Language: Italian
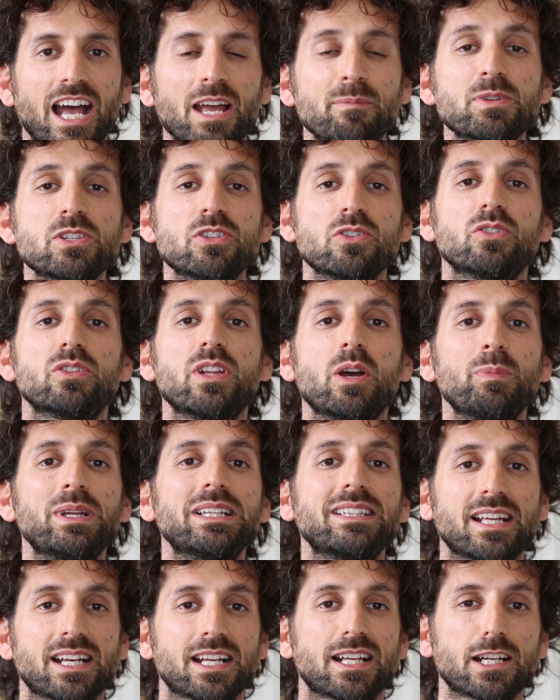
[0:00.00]
Hai bisogno di
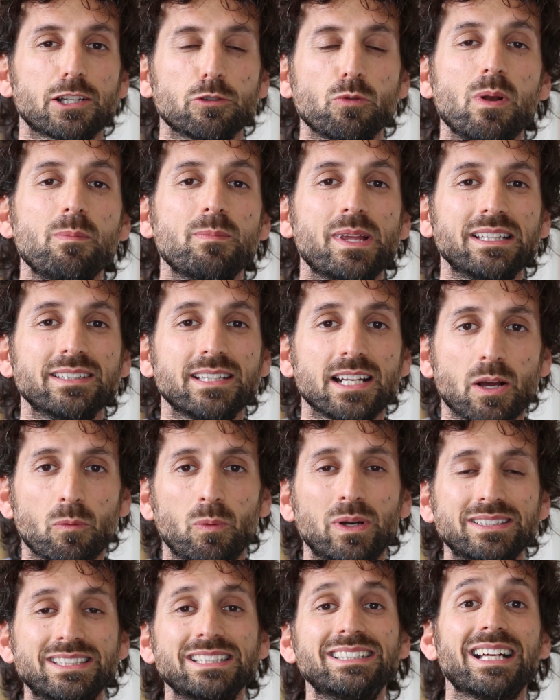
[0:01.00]
aumentare gradualmente la
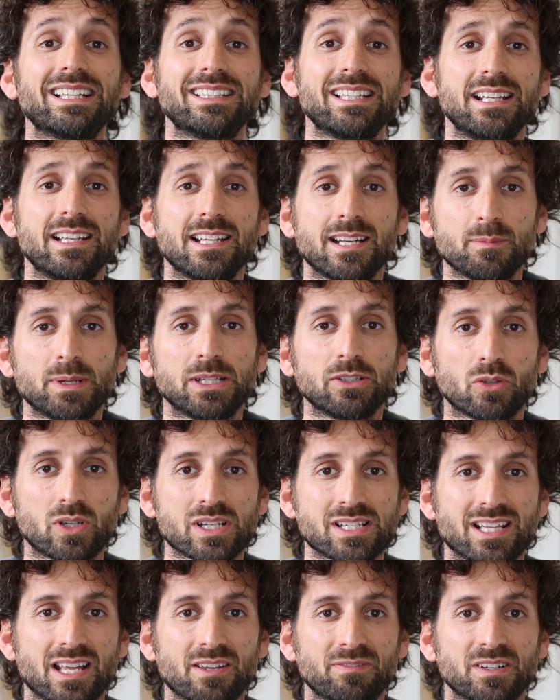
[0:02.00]
quantità di allenamento
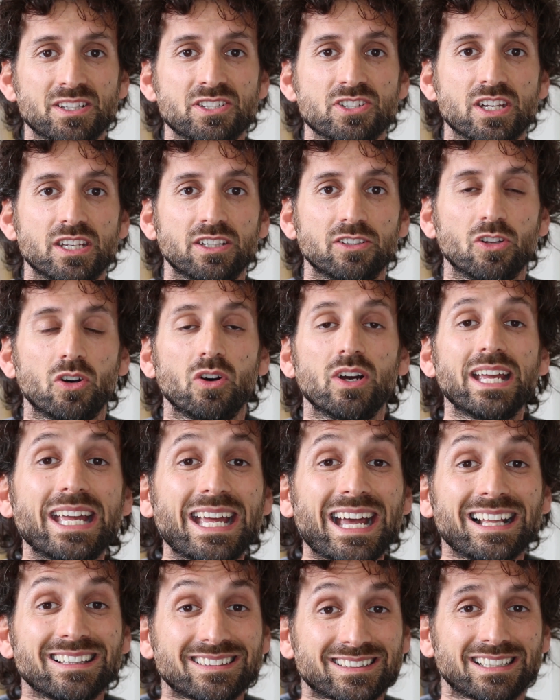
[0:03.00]
che stai facendo
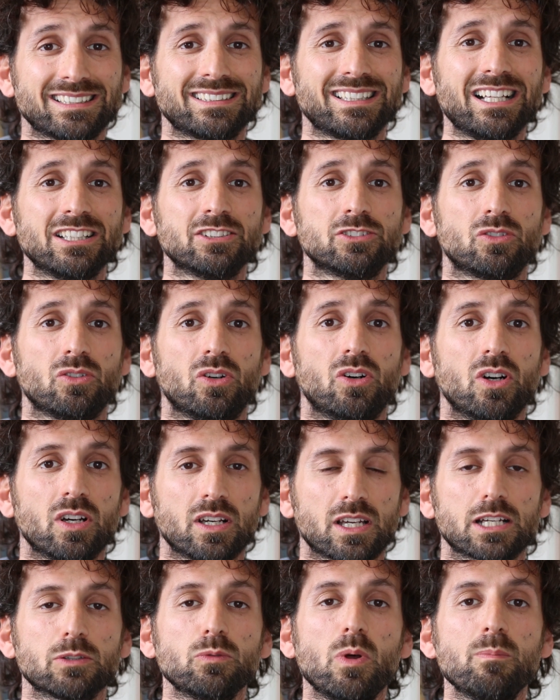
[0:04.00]
e altrettanto
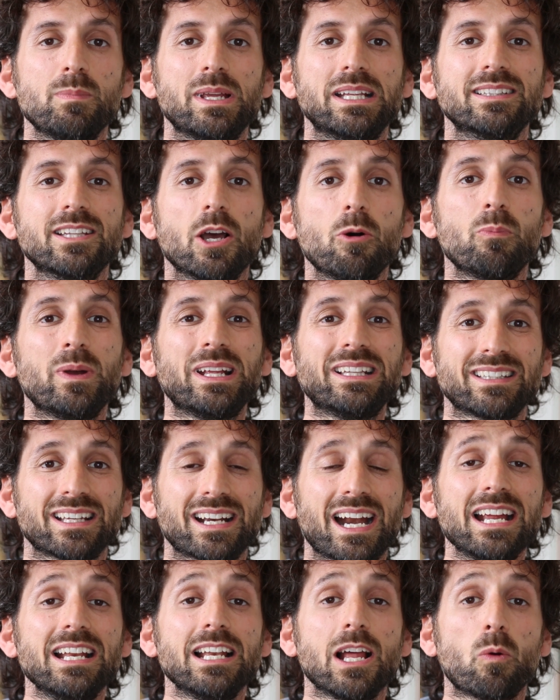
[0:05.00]
gradualmente
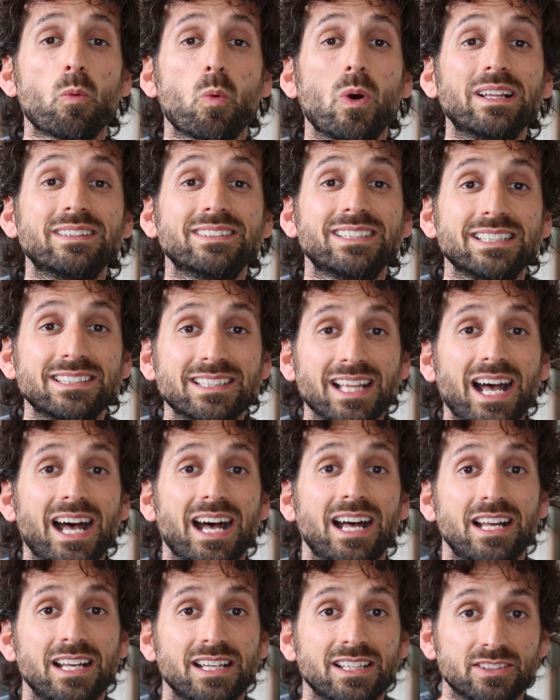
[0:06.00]
aumenterai la
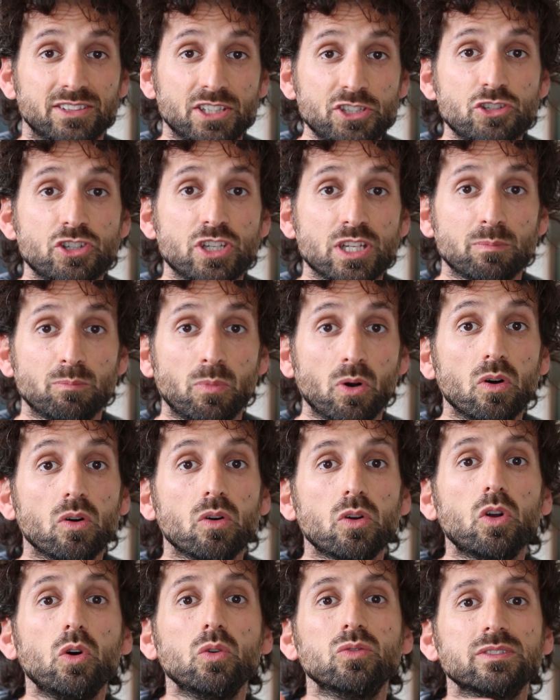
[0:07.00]
quantità di
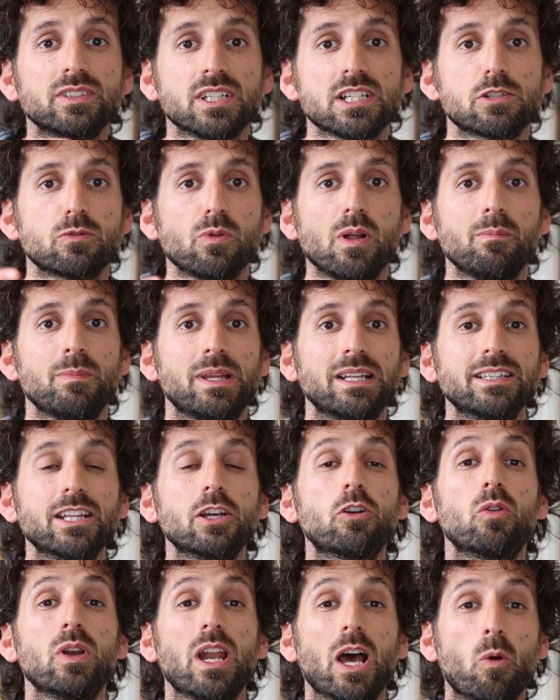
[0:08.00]
cibo
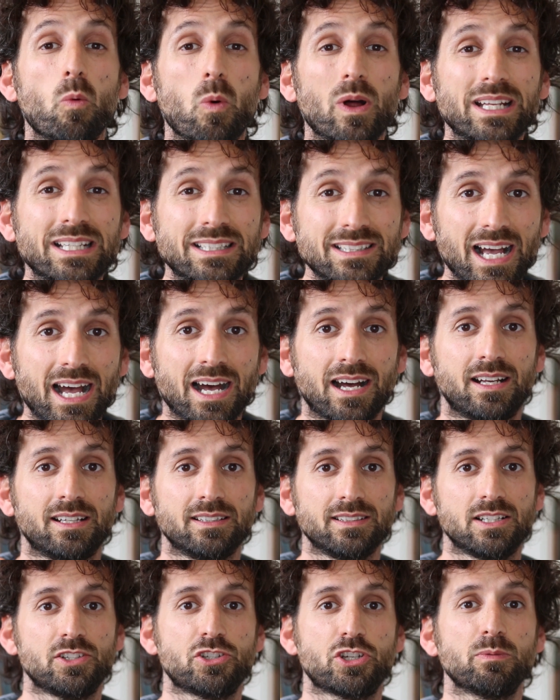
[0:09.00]
contestualmente con la qualità
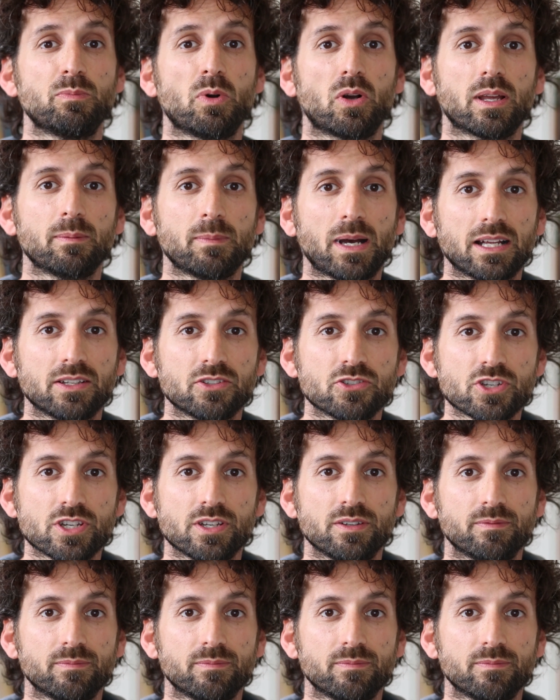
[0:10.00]
del cibo che mangi.